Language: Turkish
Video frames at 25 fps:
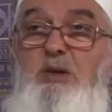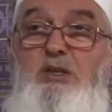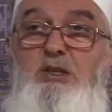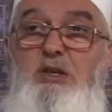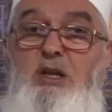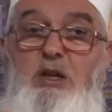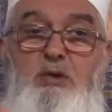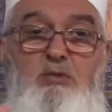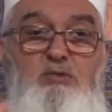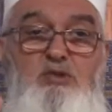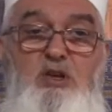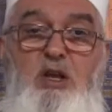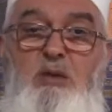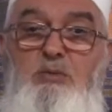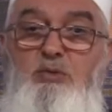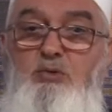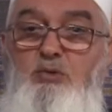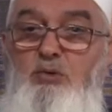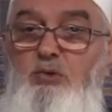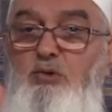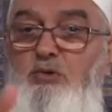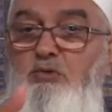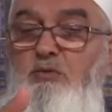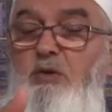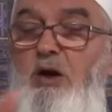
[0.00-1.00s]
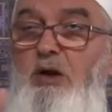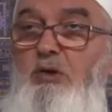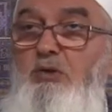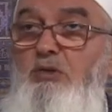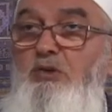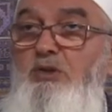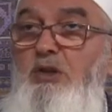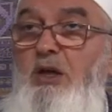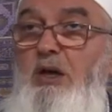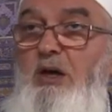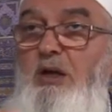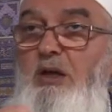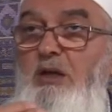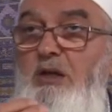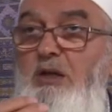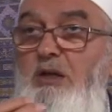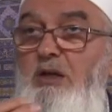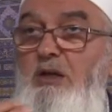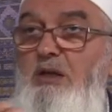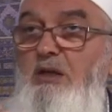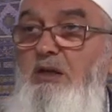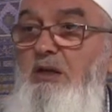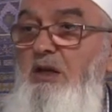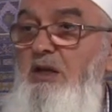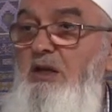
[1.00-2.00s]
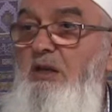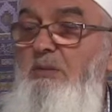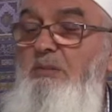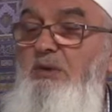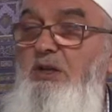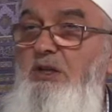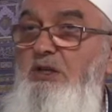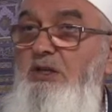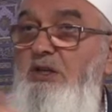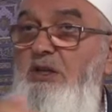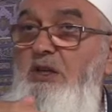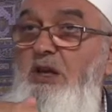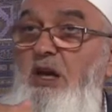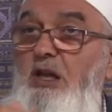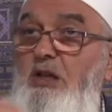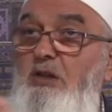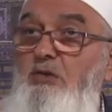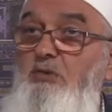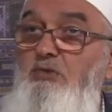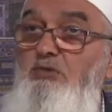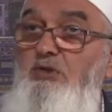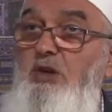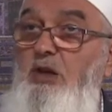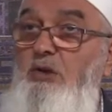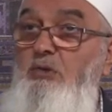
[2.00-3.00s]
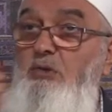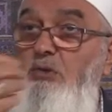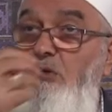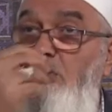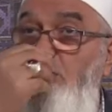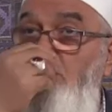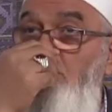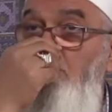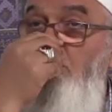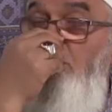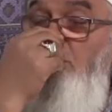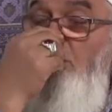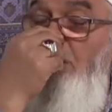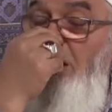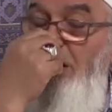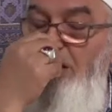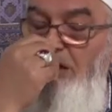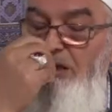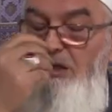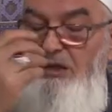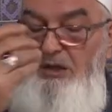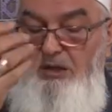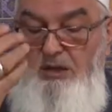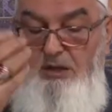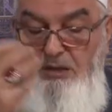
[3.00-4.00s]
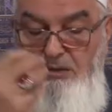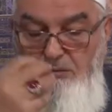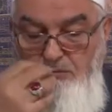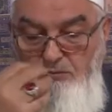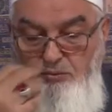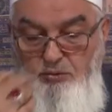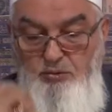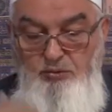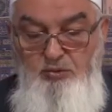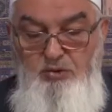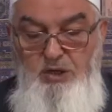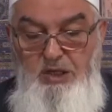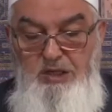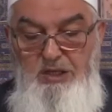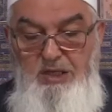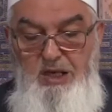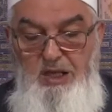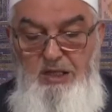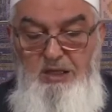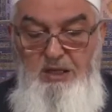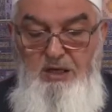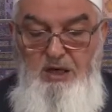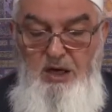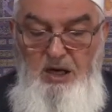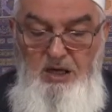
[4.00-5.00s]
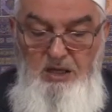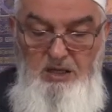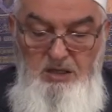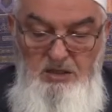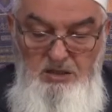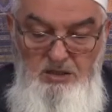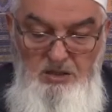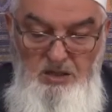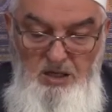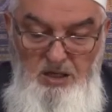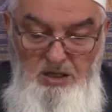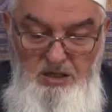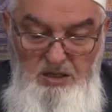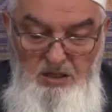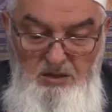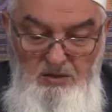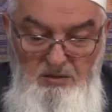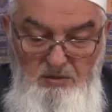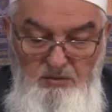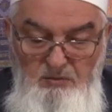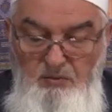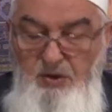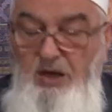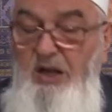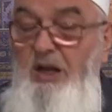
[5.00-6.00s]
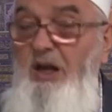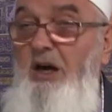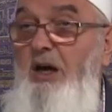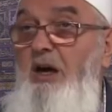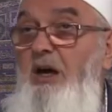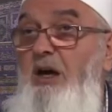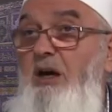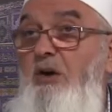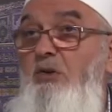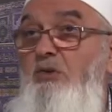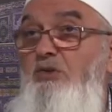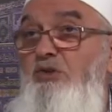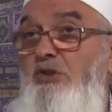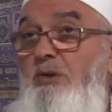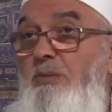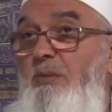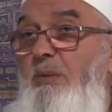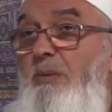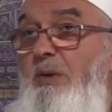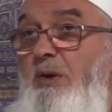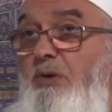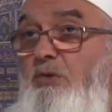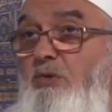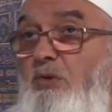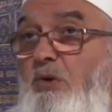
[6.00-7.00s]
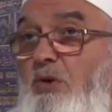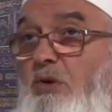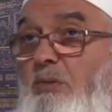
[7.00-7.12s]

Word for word: mesela güzel bir koku var orada. Ya da birisi geldi güzel koku sürünen burnuna geldi gayri ihtiyari. Fela o zaman mekruh